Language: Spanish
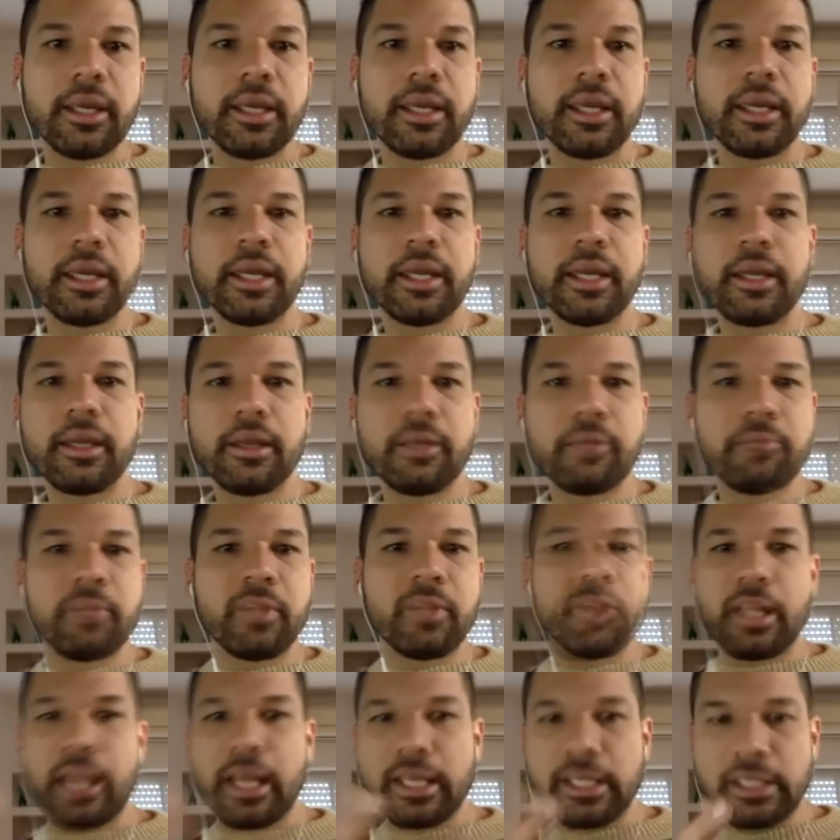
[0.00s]
eh,
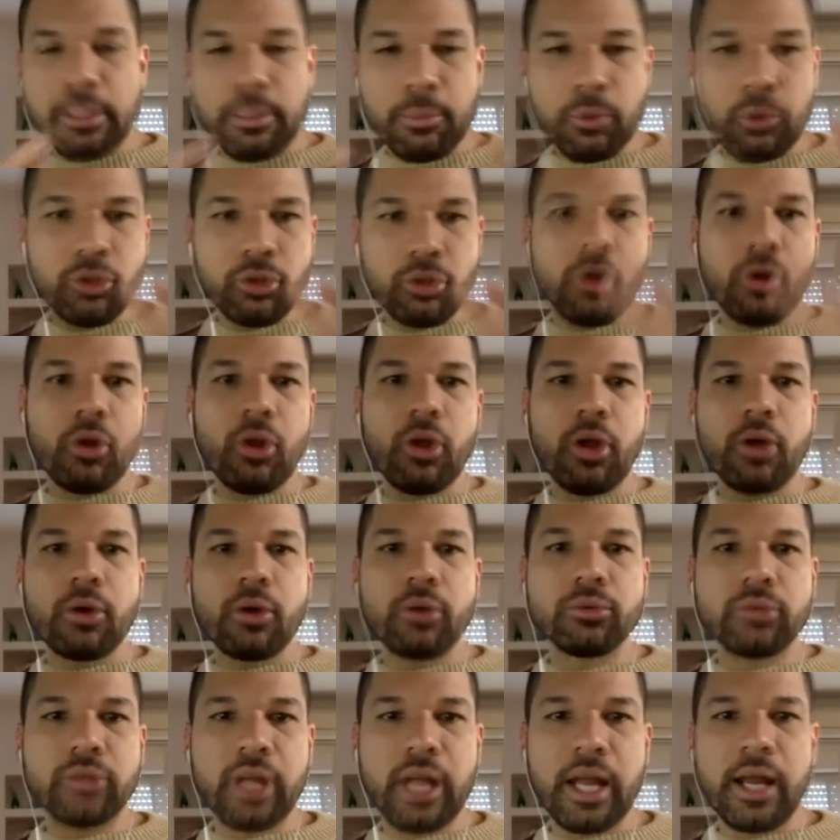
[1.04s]
hacemos toda
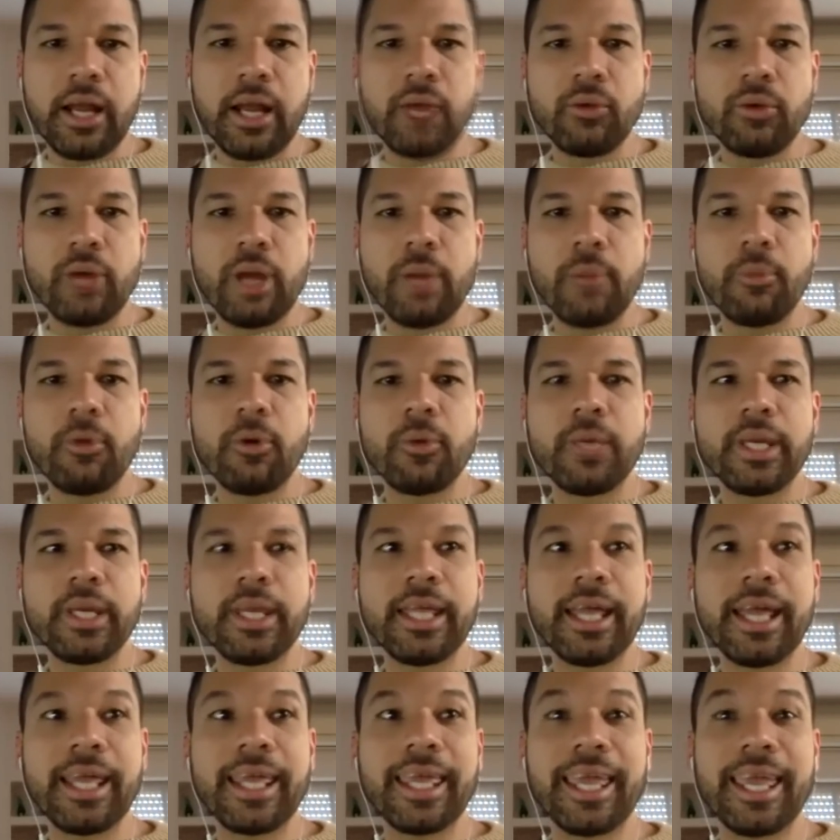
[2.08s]
una, una
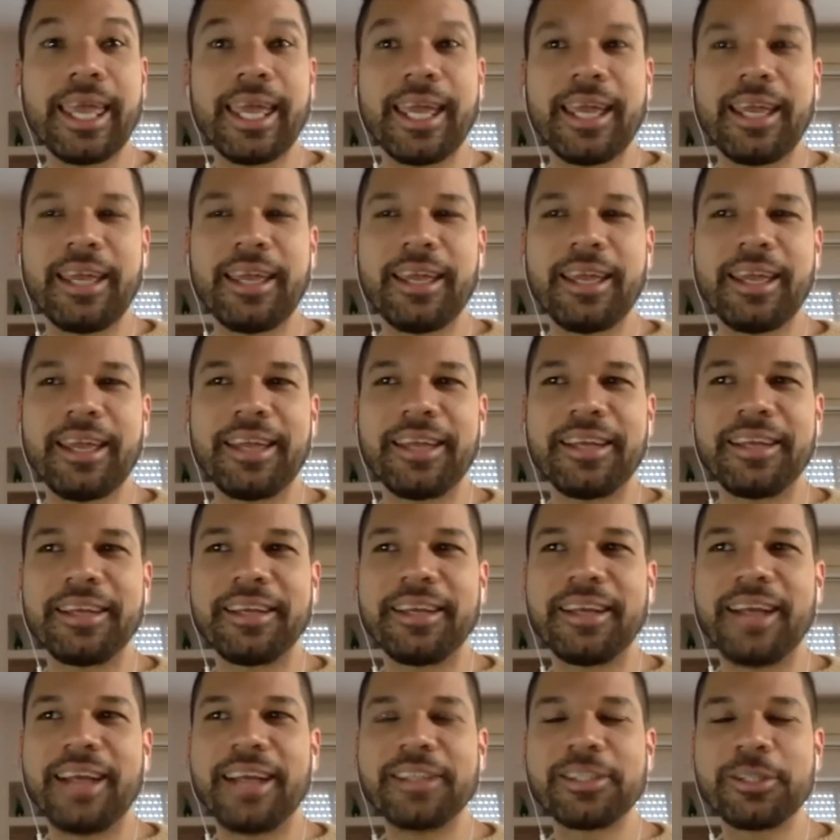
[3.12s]
movida que
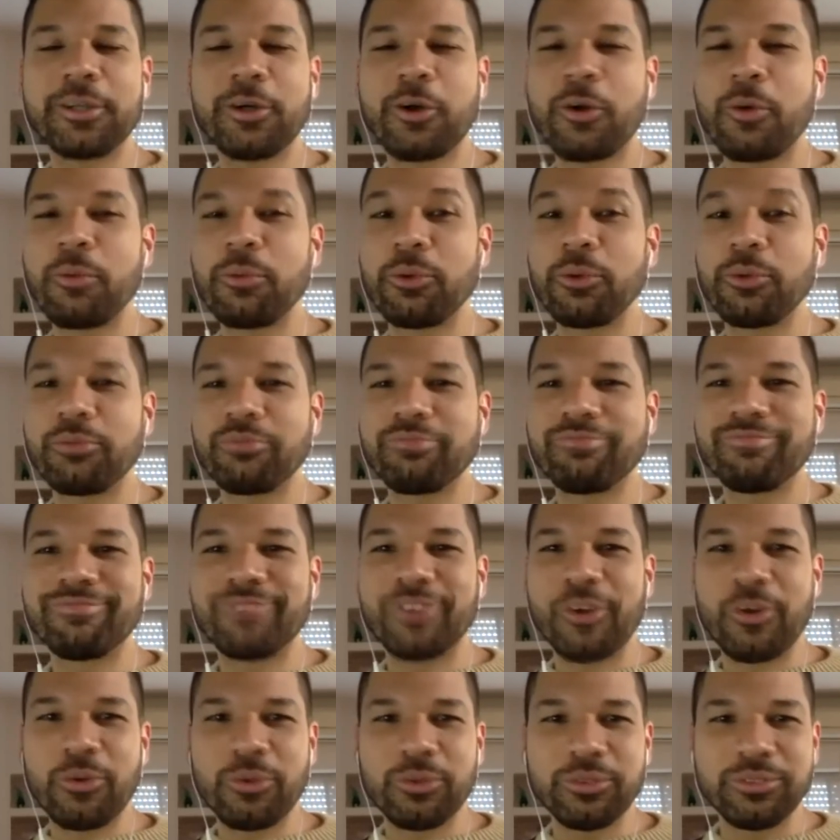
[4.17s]
el, ha sido como
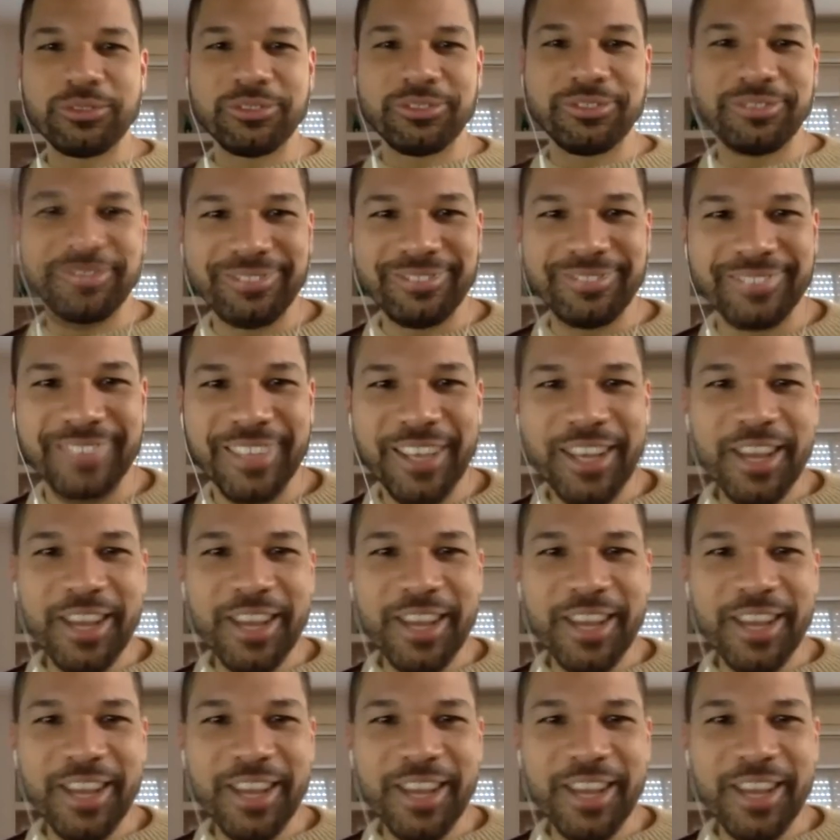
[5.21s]
todo un,